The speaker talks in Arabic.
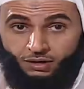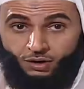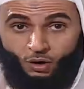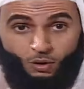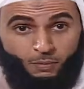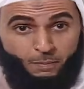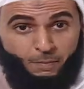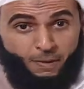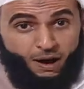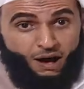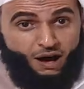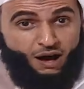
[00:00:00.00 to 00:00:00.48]

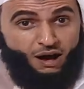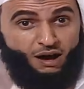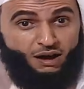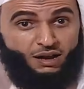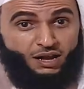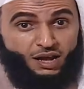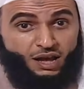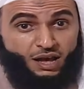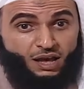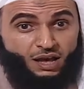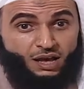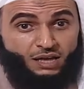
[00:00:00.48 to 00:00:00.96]
امال
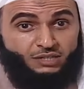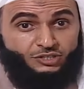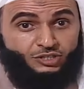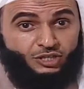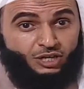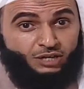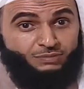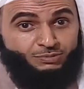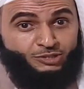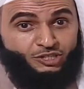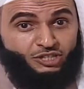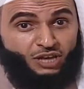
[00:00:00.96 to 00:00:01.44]
يا
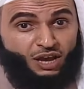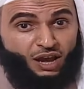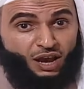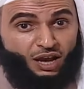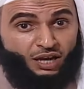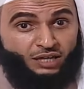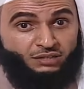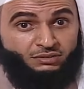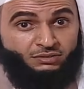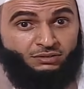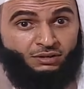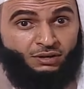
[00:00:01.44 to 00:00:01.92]
شيخ
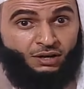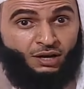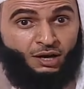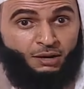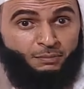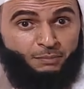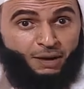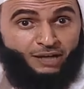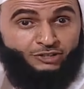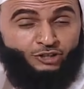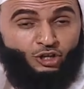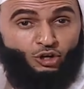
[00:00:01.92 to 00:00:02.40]
مساعد
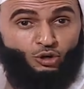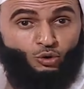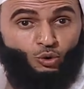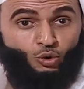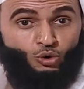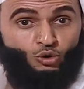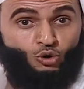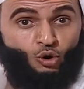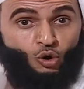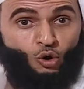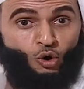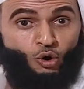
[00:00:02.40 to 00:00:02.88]
ماضين
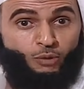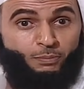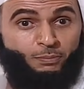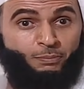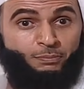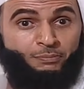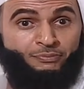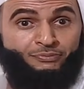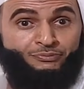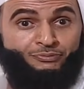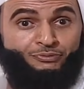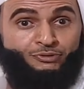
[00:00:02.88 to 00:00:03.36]

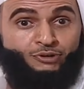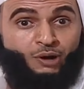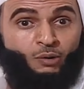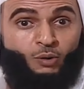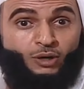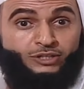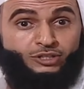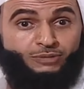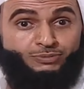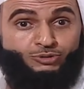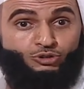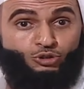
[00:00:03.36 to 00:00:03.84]
كلهم في
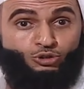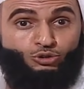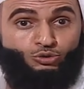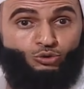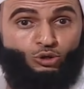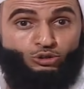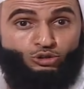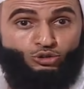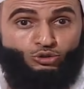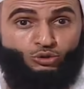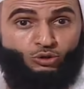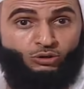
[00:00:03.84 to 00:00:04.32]
رواتب ست
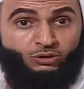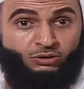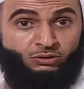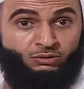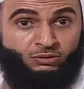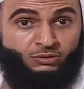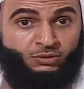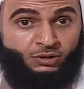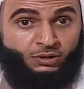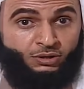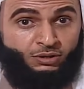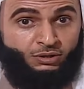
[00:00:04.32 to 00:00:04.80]
اشهر
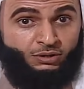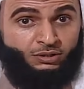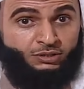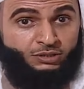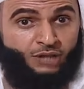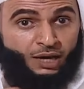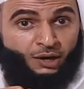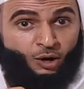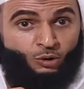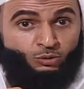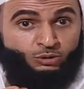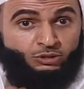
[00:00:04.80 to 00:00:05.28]

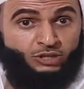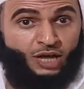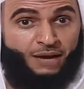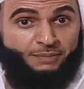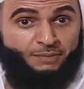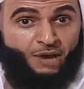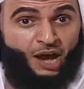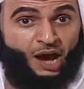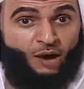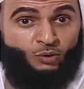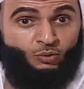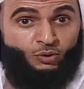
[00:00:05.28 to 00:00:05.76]
ده
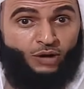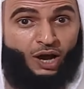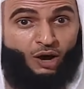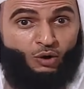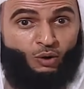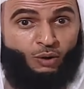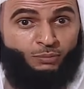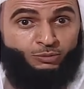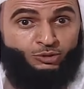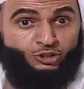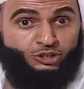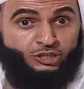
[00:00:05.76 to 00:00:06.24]
قدامي
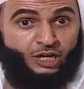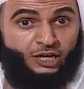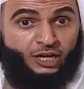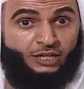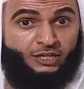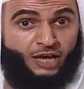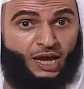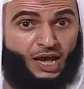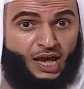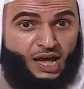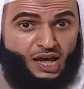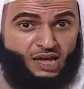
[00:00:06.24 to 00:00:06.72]
اوراق
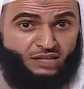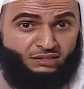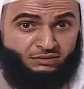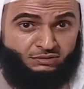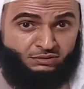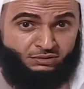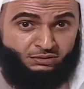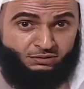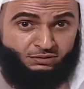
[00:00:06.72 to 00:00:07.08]
ومستندات